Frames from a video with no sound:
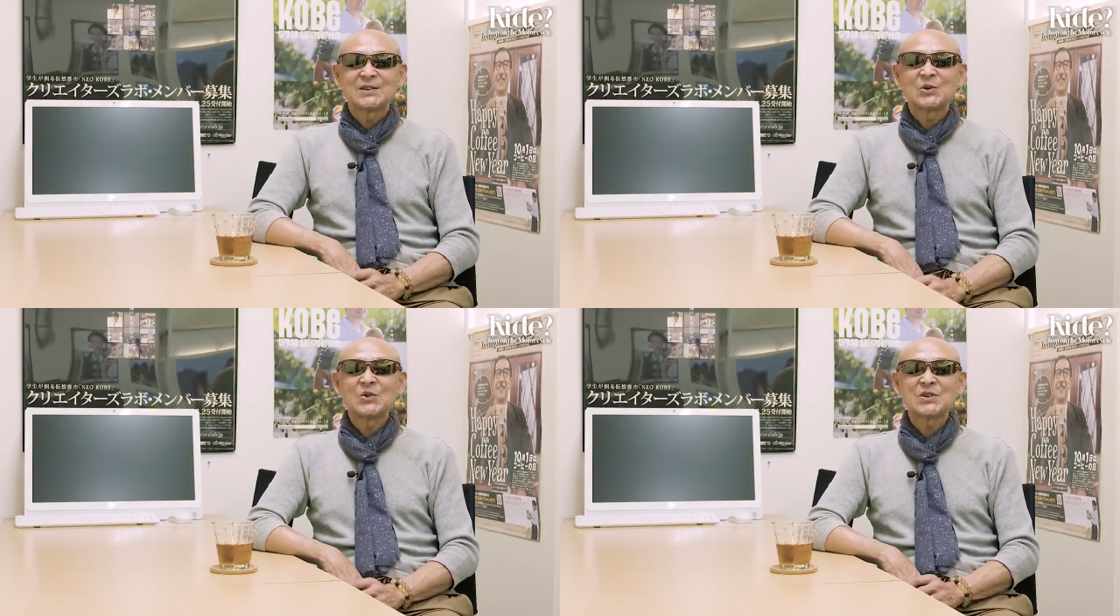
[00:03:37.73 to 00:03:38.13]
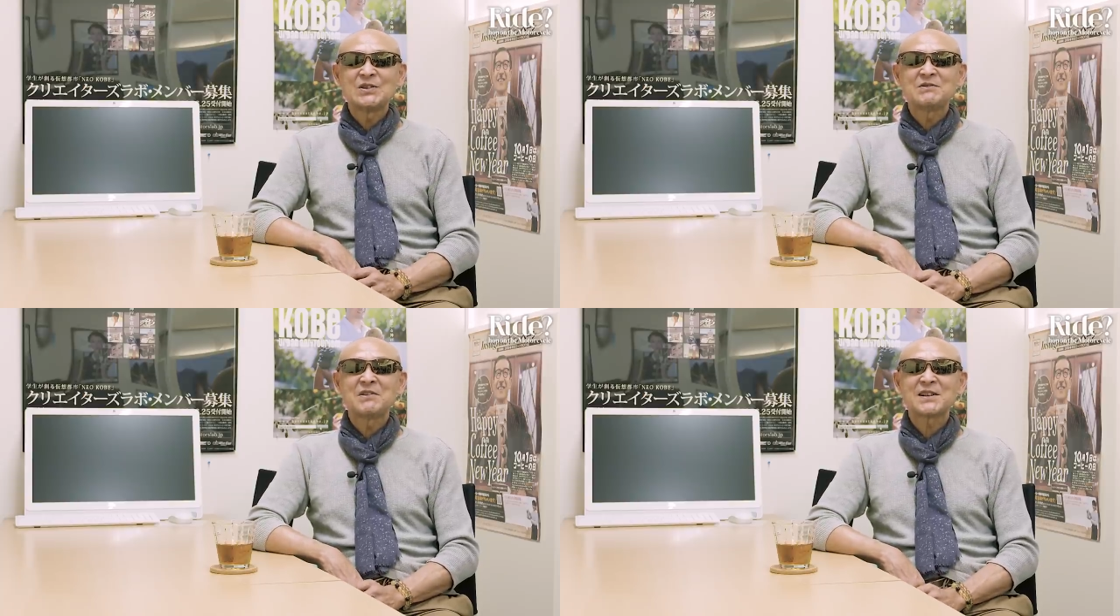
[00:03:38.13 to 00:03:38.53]
盗
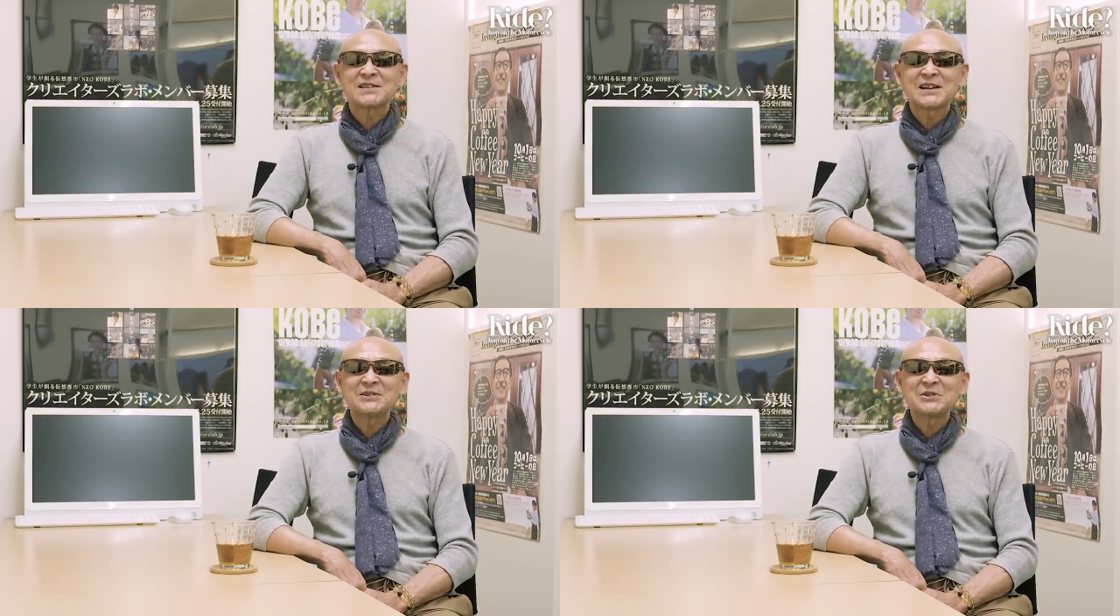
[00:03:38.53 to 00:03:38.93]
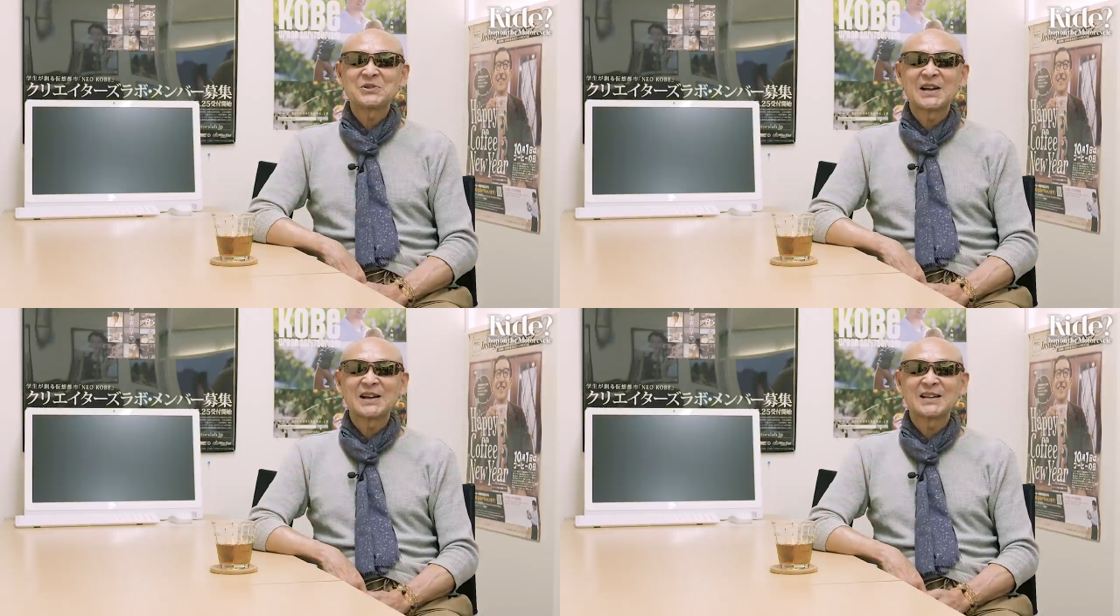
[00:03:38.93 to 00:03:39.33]
品を扱うよ
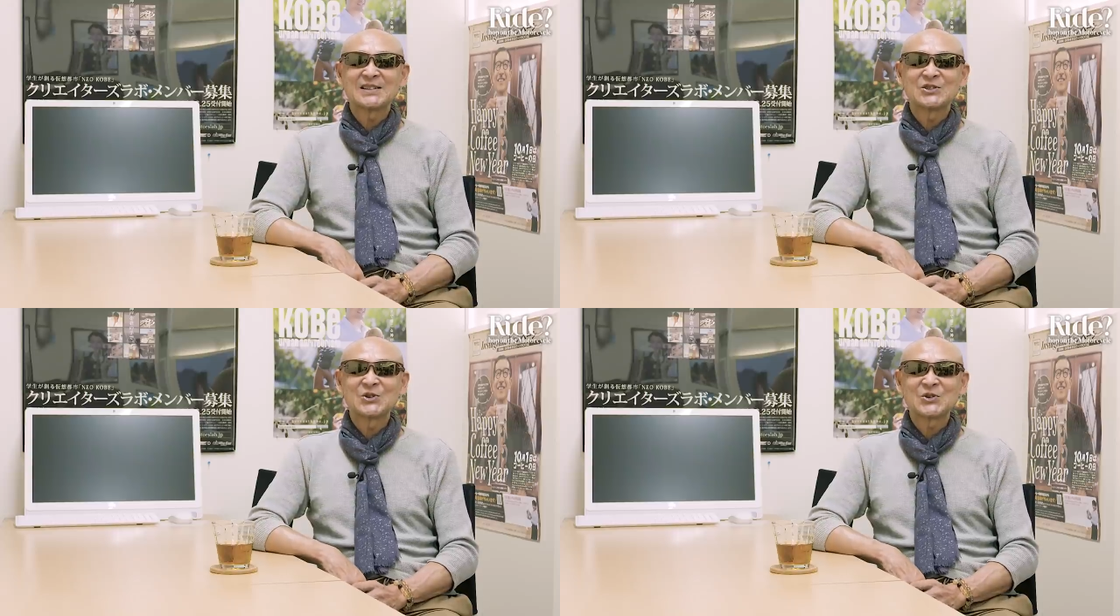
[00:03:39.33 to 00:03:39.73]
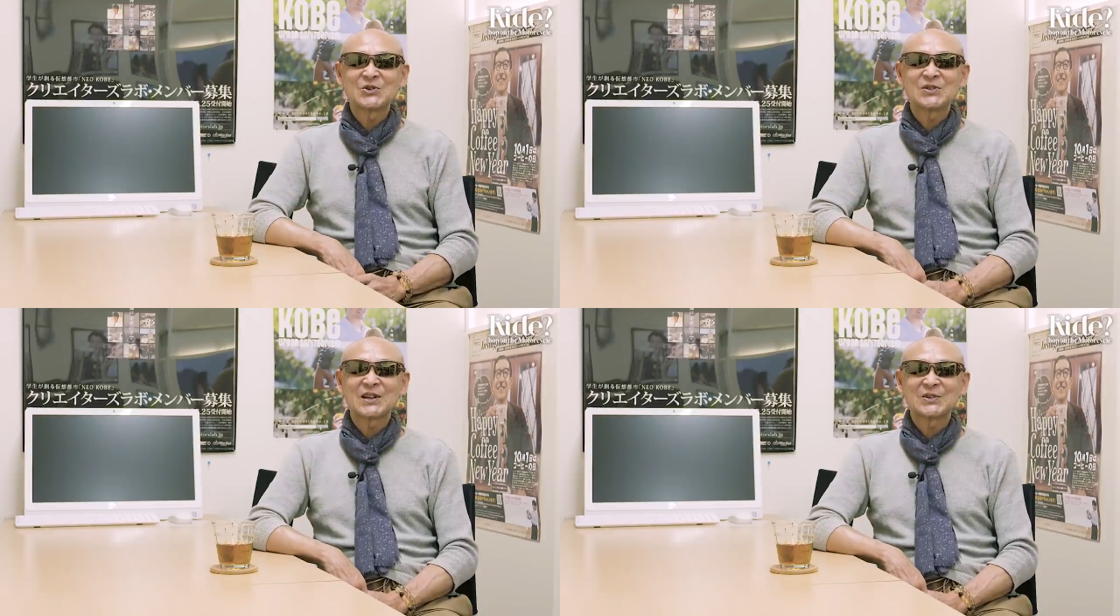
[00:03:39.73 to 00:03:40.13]
うな状
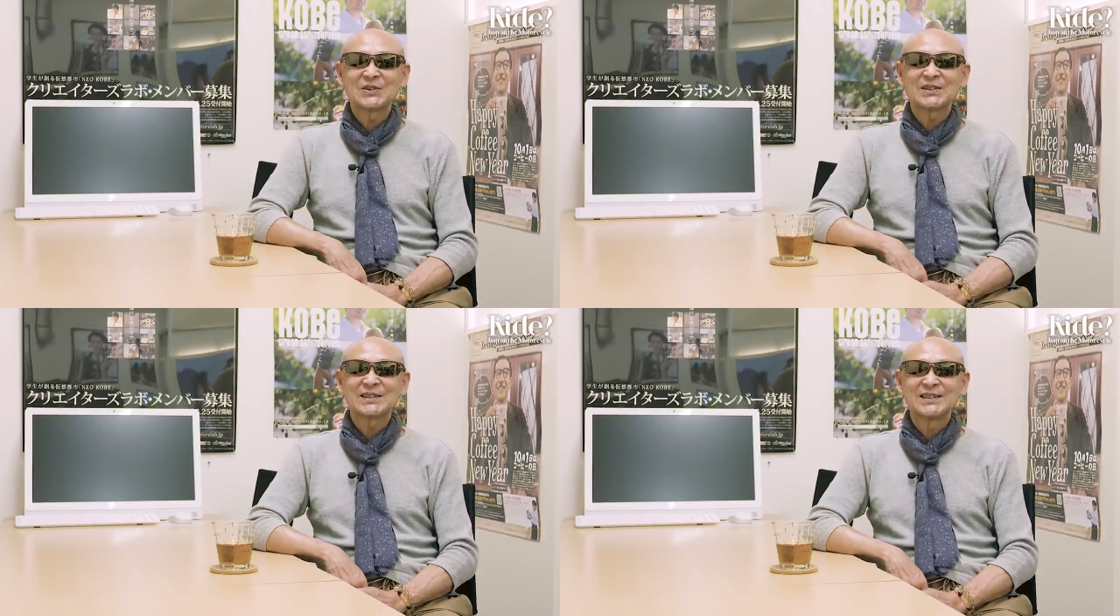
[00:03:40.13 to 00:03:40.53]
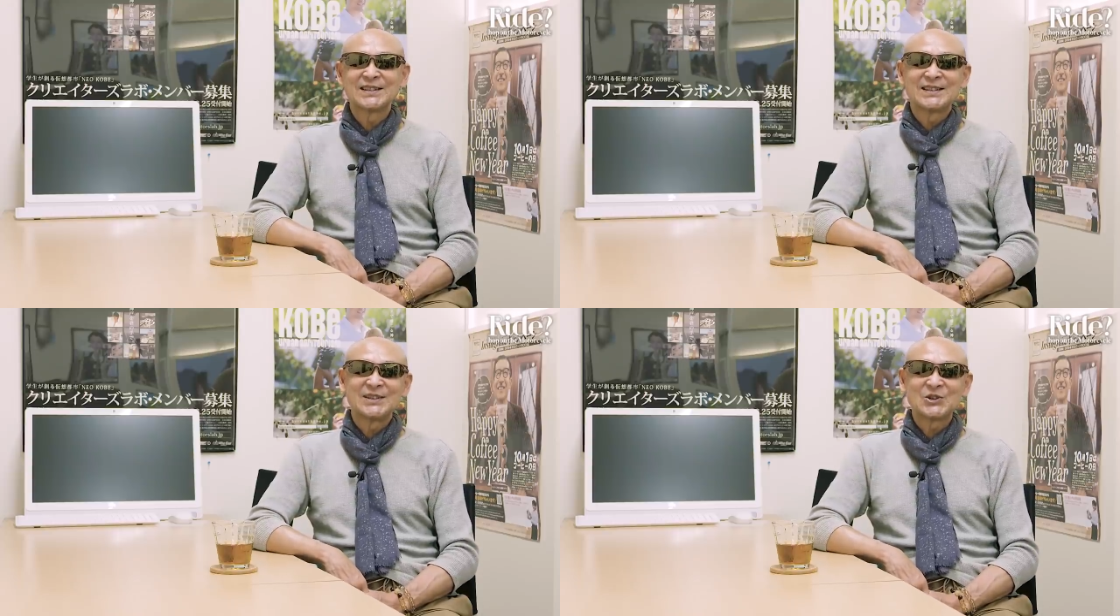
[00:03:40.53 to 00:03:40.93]
況だと
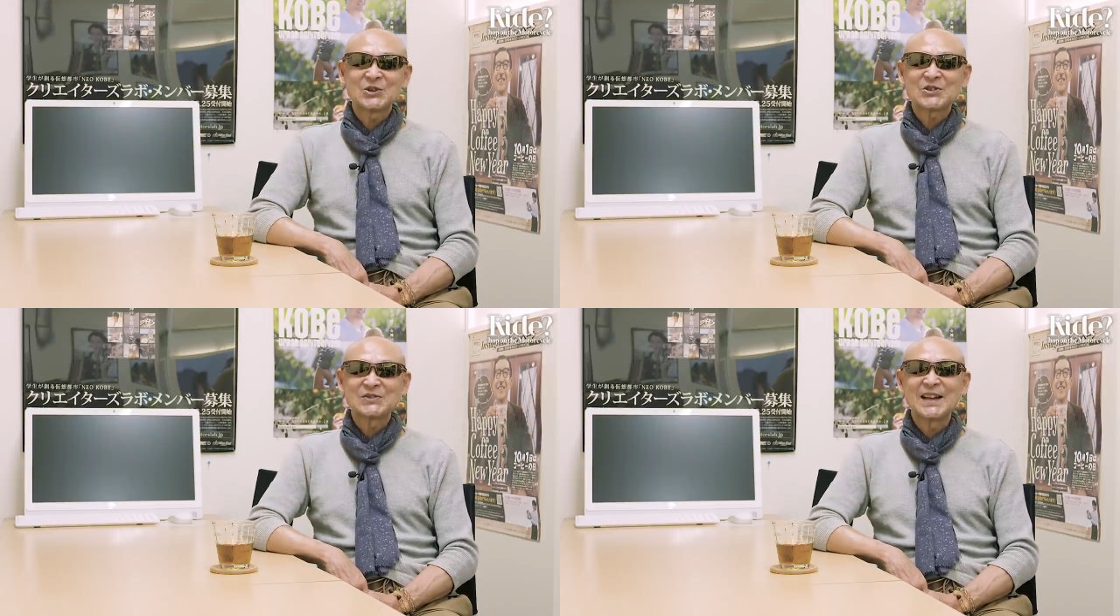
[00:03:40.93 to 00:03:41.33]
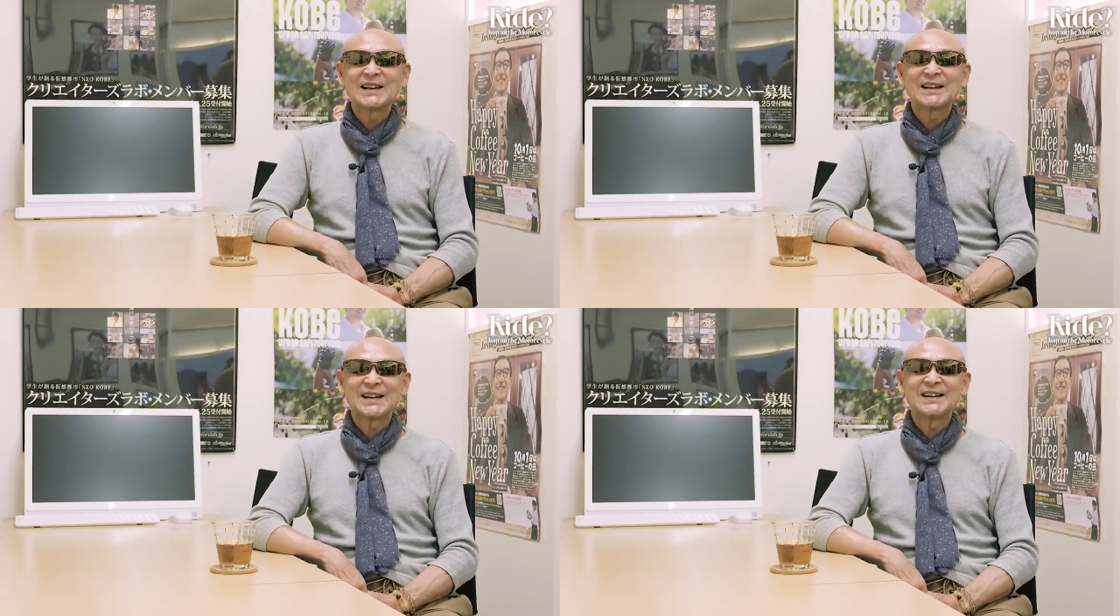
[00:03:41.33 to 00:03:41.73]
よろしくない
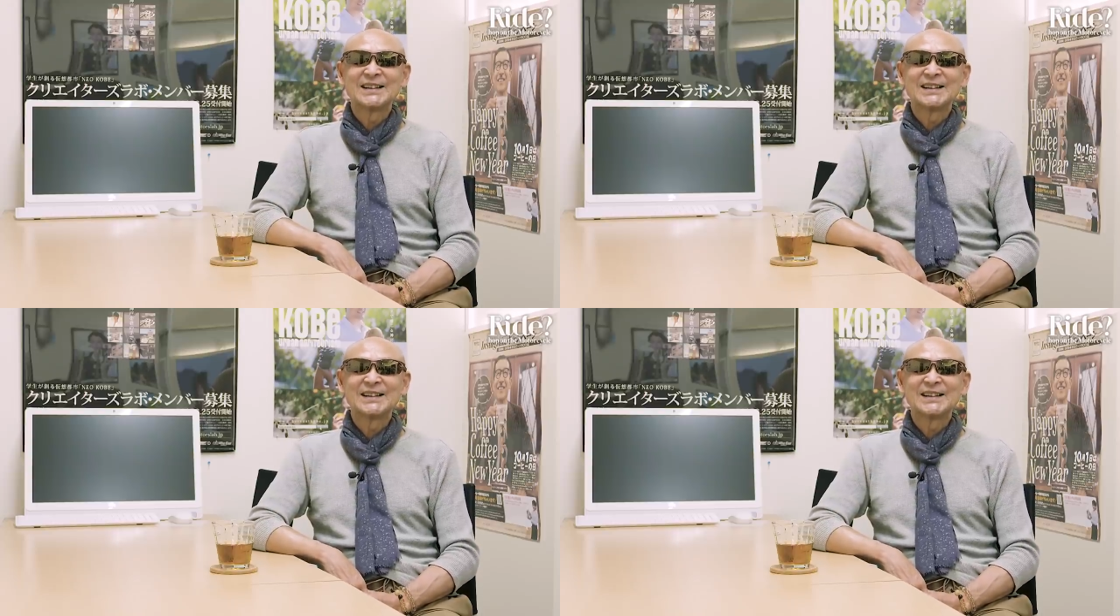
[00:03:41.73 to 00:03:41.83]
から。